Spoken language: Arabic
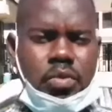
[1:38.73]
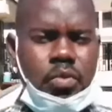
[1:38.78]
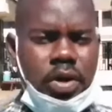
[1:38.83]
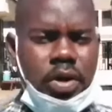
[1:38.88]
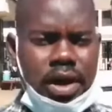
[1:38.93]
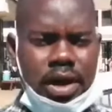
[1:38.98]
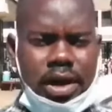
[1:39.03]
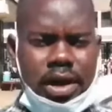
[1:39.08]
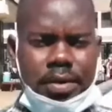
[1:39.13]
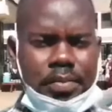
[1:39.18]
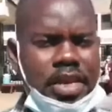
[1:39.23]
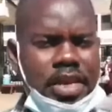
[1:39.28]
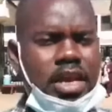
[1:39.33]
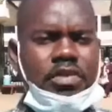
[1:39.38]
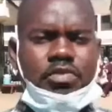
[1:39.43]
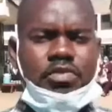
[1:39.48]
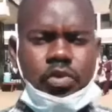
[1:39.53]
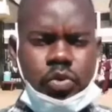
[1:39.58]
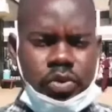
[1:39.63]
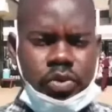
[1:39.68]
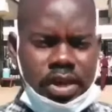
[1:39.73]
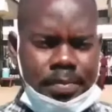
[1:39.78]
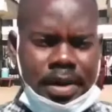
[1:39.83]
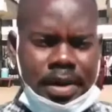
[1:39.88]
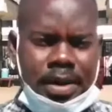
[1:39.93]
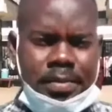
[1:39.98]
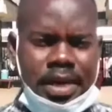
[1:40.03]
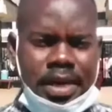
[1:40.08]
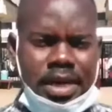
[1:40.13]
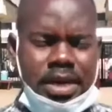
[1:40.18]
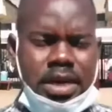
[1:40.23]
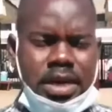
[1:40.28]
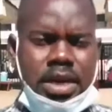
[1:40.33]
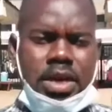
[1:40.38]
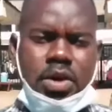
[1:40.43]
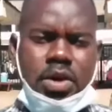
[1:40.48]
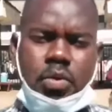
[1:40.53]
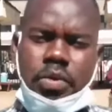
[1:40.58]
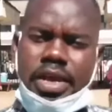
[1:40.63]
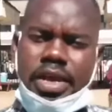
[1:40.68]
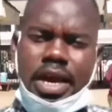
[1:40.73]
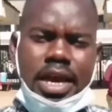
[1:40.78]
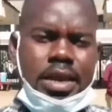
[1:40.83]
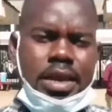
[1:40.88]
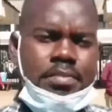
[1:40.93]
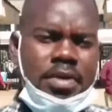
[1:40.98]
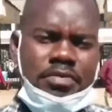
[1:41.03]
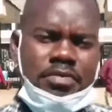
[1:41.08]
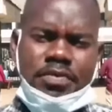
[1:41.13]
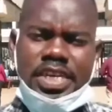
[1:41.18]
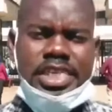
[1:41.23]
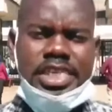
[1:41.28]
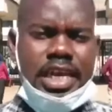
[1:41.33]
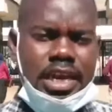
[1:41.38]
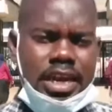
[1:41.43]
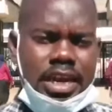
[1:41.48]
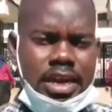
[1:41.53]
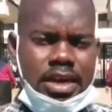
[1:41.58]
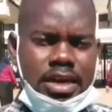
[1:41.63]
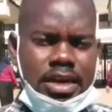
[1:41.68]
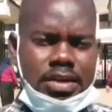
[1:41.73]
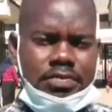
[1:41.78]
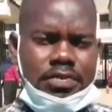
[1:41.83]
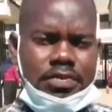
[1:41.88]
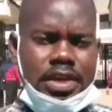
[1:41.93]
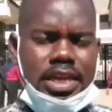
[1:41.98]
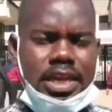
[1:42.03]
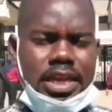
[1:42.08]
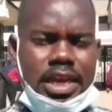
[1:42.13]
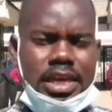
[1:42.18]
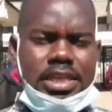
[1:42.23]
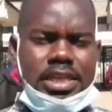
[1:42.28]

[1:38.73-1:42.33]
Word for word: وبنرفضه تماما ويا إما فشل في إنك